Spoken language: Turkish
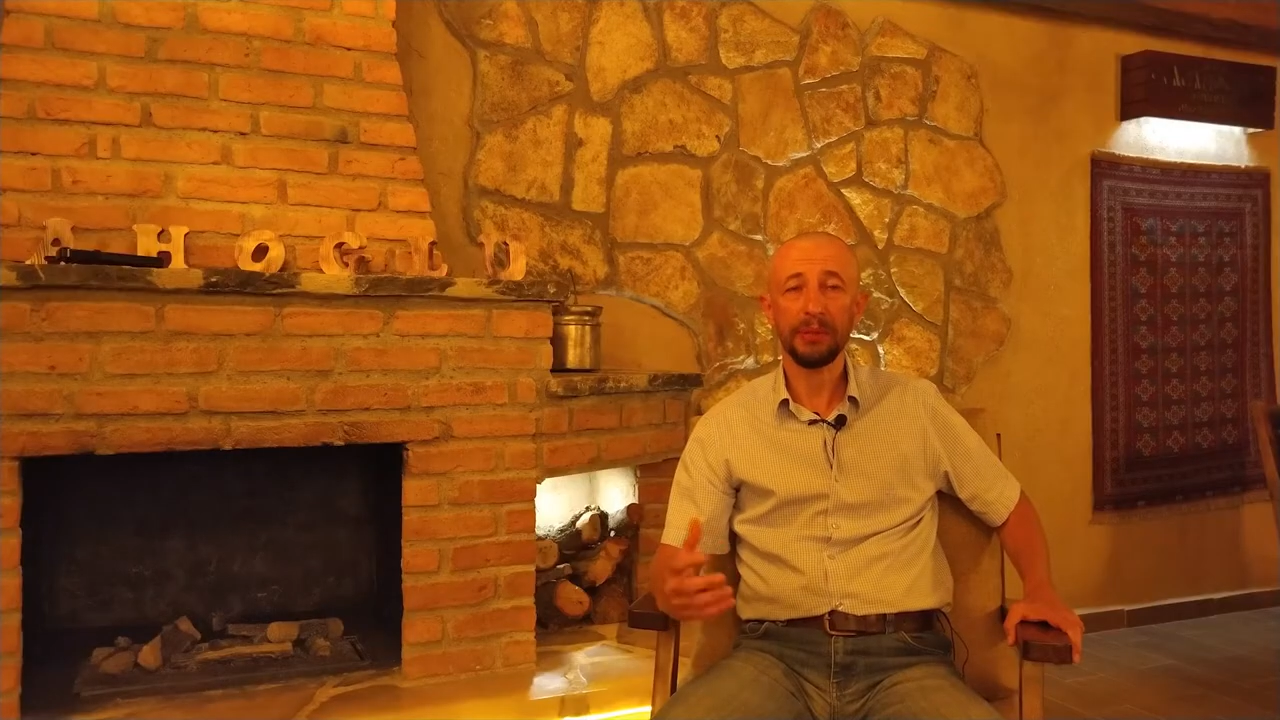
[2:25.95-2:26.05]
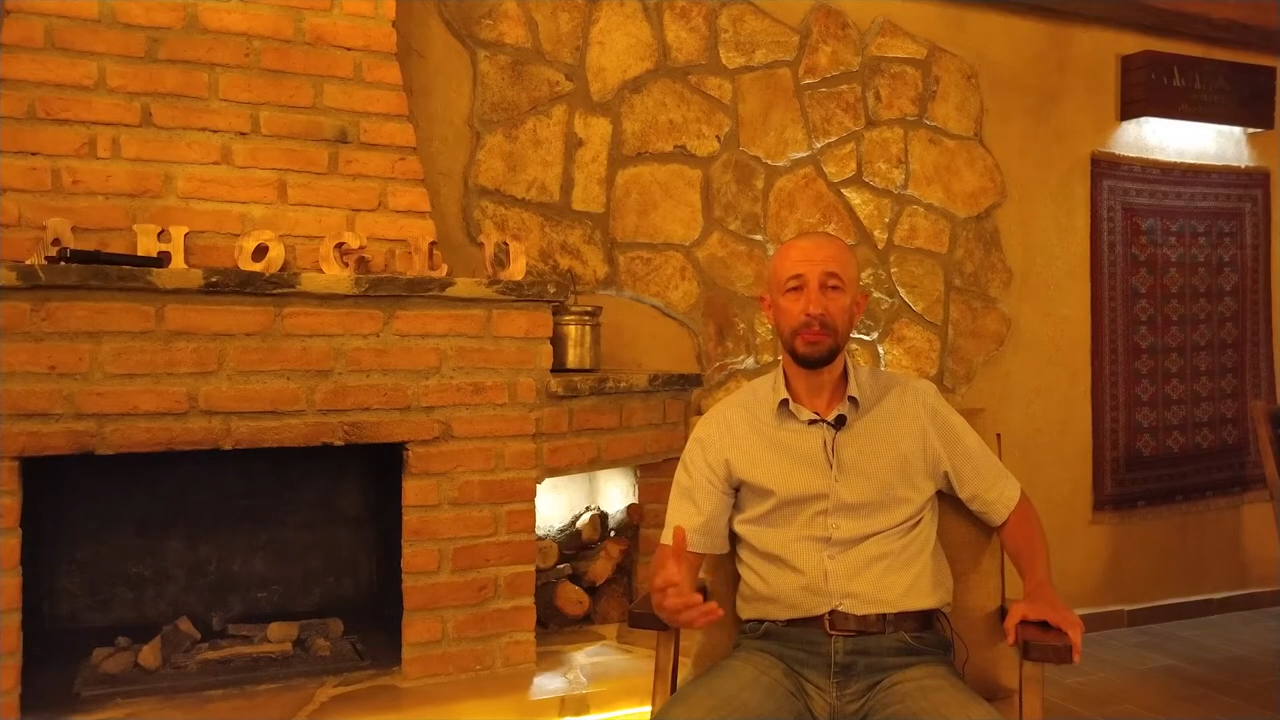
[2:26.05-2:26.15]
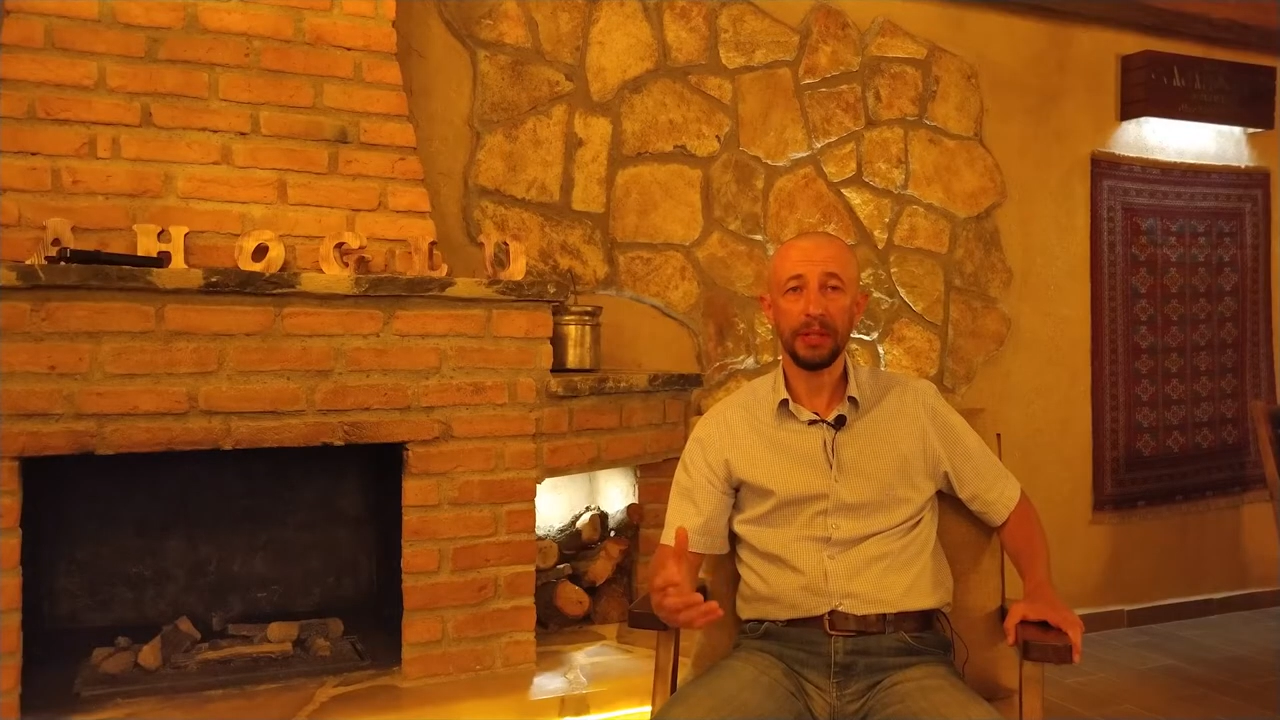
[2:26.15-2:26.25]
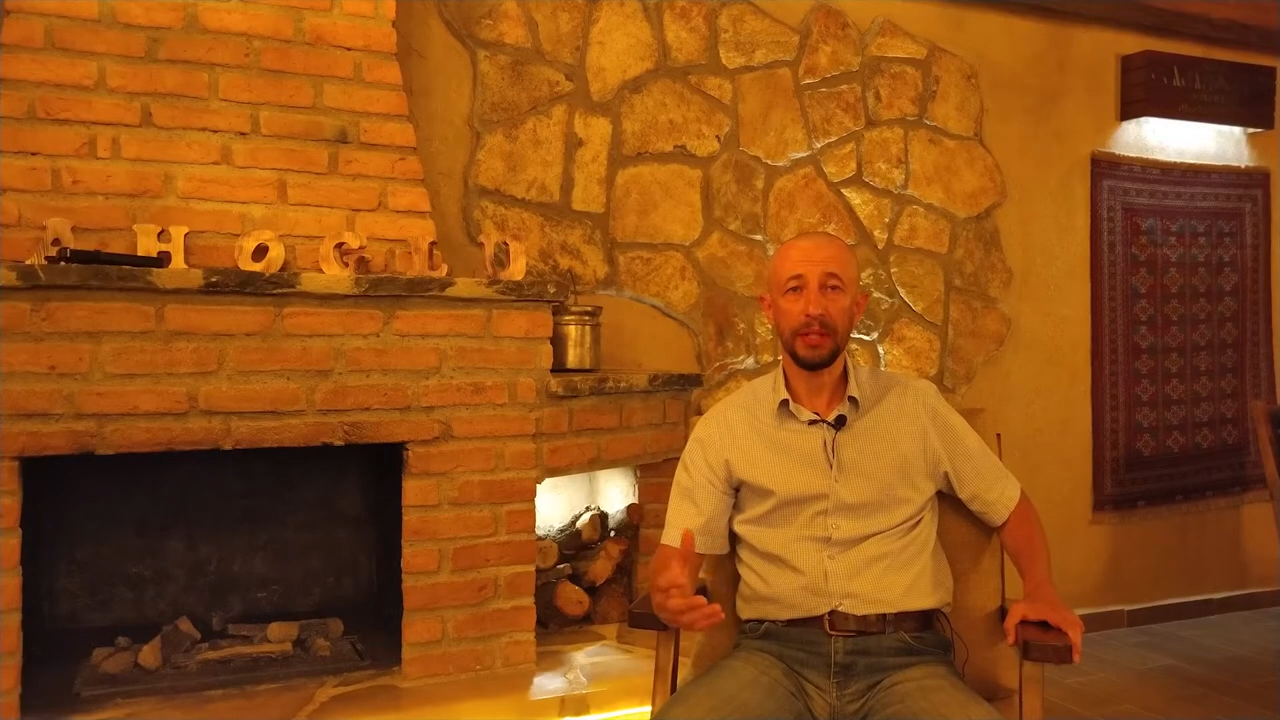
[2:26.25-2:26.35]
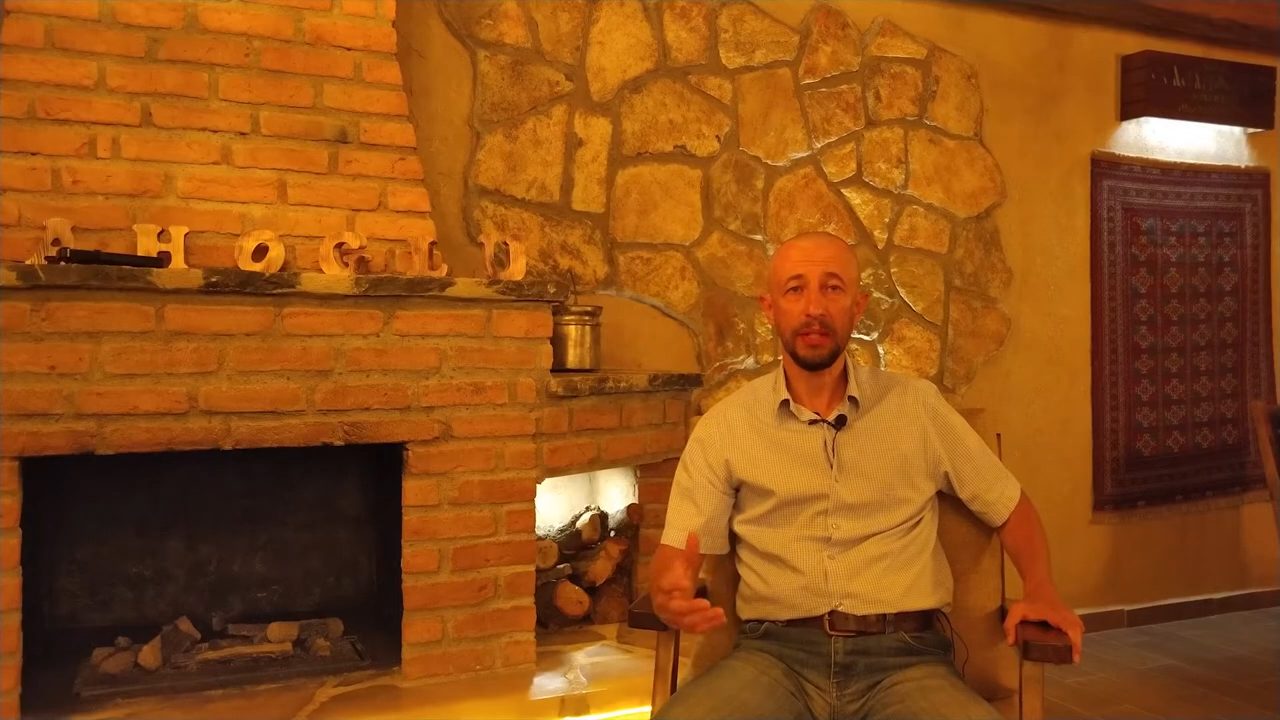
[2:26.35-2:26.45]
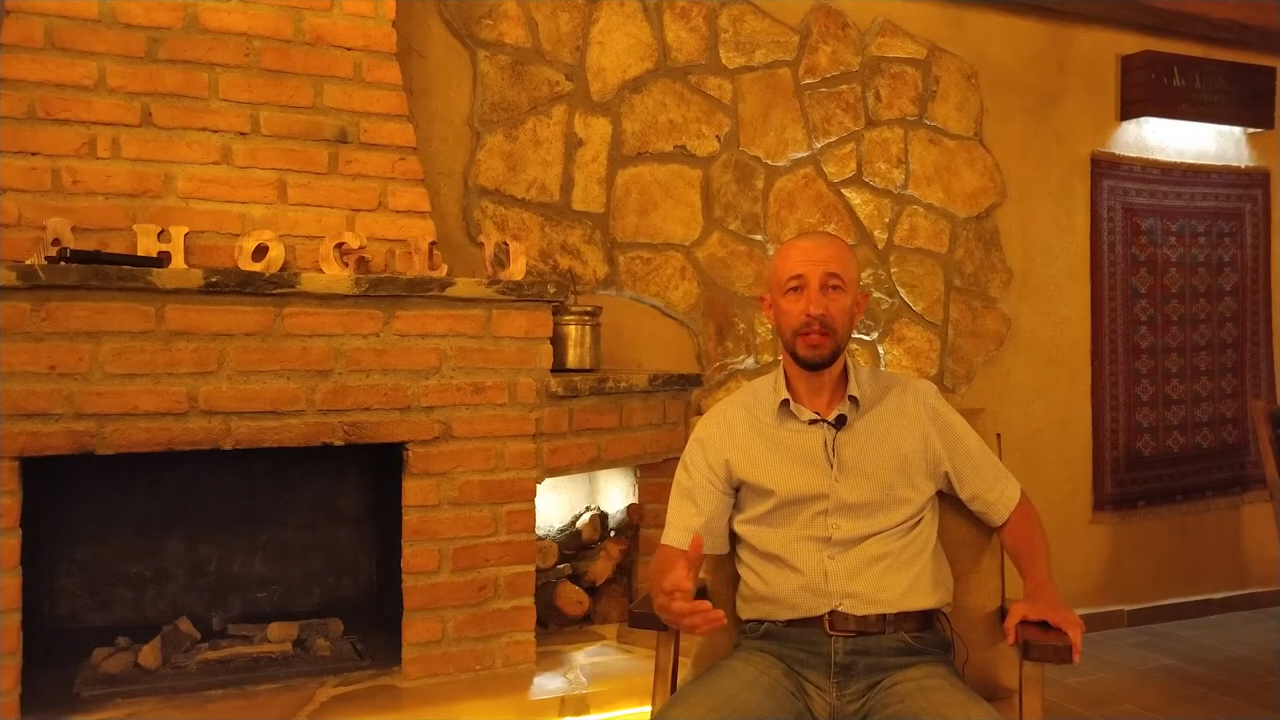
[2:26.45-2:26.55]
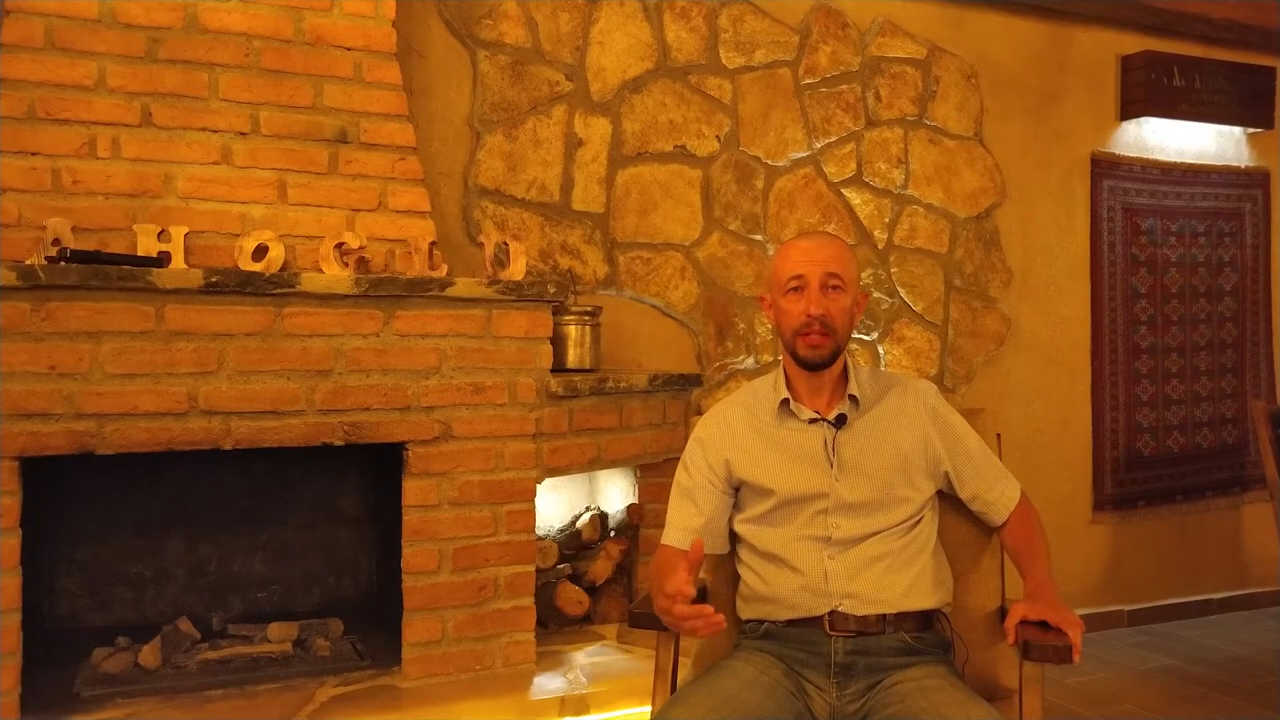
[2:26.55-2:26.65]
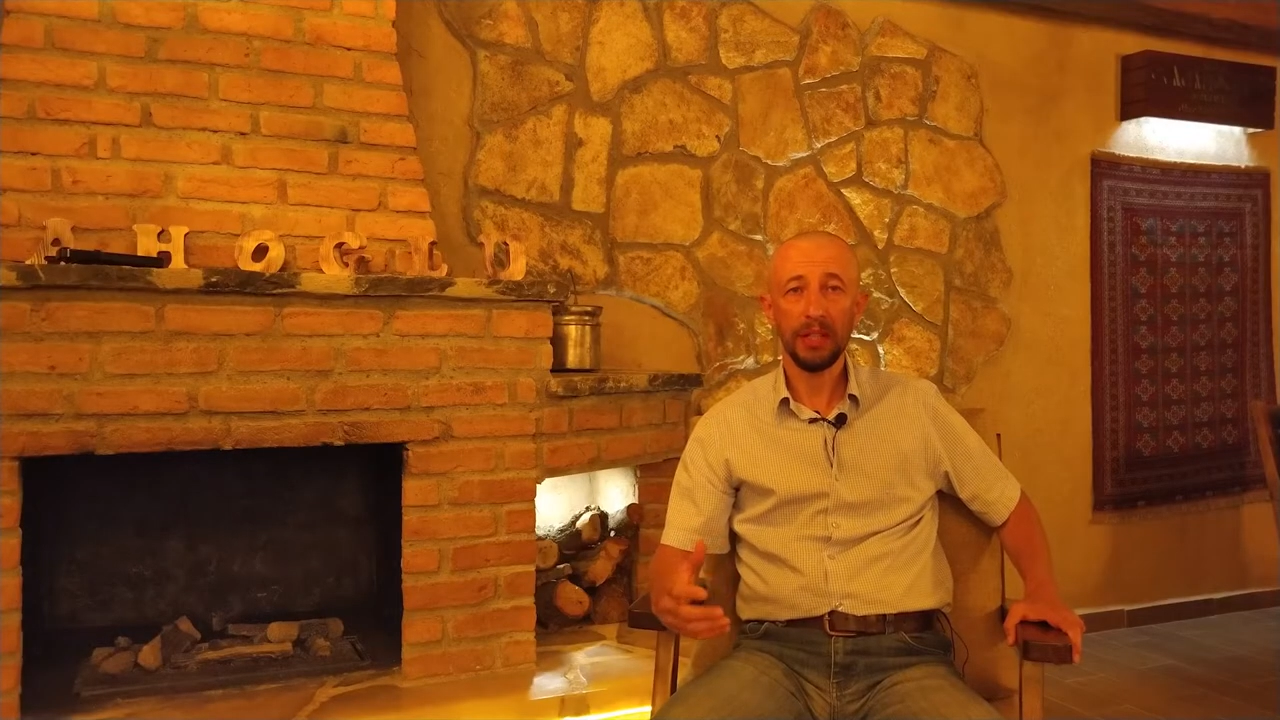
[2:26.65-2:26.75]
etmeye